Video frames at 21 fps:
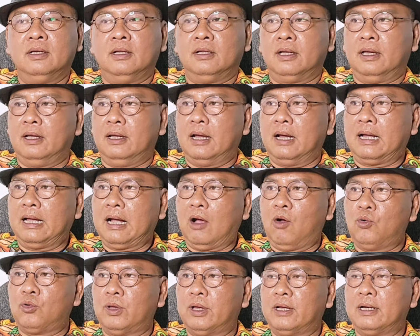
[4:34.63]
Thì à, cái
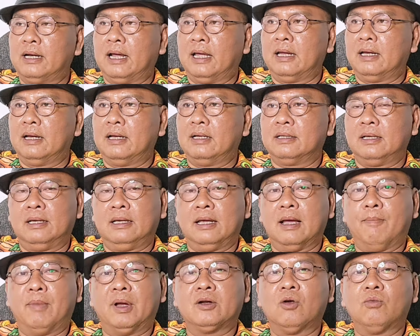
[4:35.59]
câu chuyện này đó thì
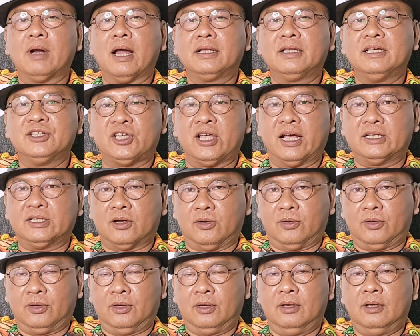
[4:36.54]
à, mình cũng đã chia sẻ
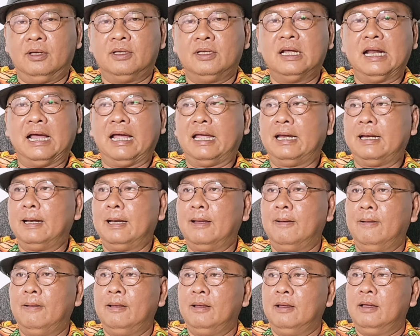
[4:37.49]
rồi. Với lại đó,
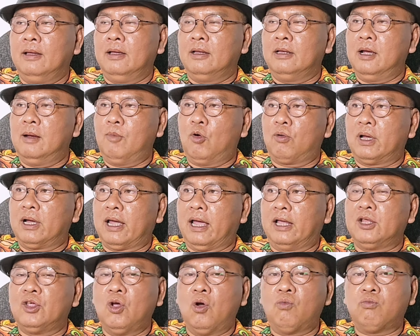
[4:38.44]
với một cái
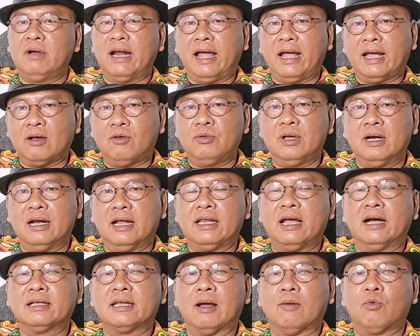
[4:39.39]
kẻ dốt nát cũng như là
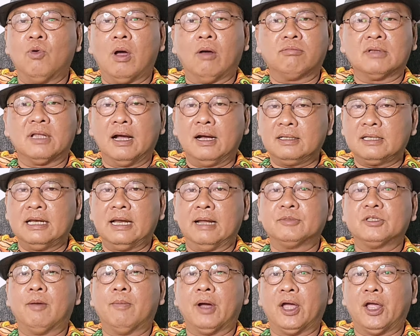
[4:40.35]
vợ chồng của ông Thất thì
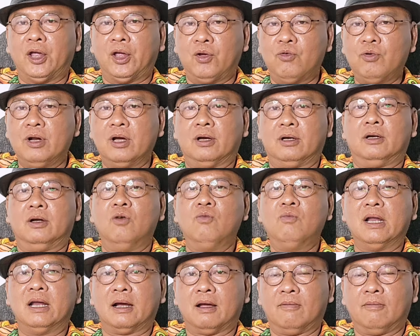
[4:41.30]
làm sao mà hiểu được,
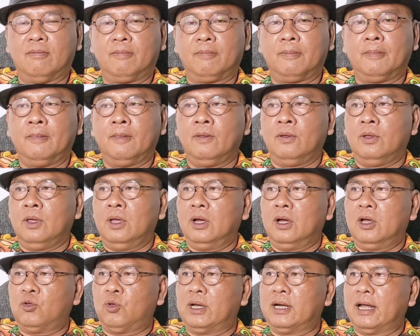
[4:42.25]
đúng hay là không?
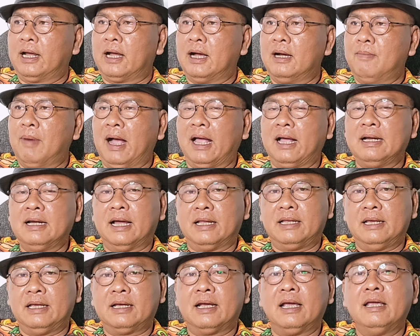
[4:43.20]
Cái chuyện này cơ bản là
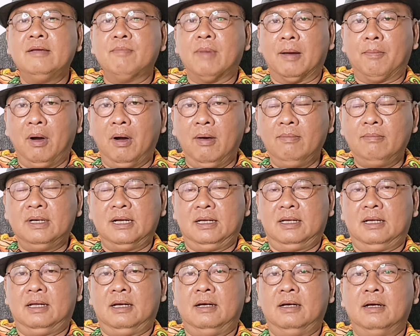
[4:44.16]
gì khi mà mớm
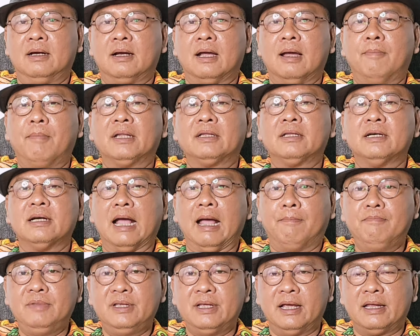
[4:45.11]
đó được à, má tư
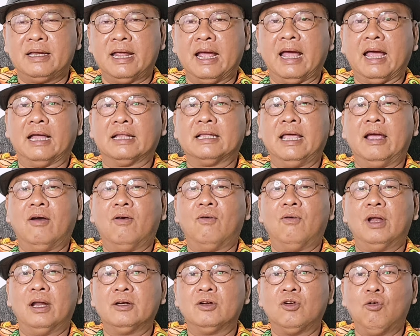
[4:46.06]
ẩm về nhà theo
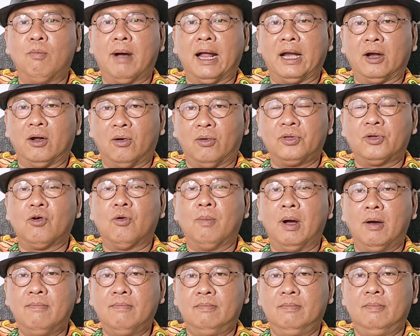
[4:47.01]
lệnh của bà nội của
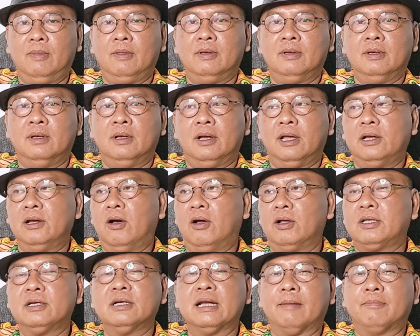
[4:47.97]
mớm. Khi
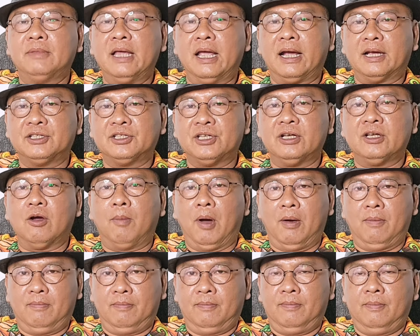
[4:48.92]
đó chưa làm giấy khai sinh cho
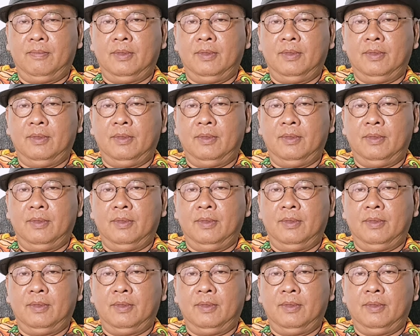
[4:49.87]
mớm.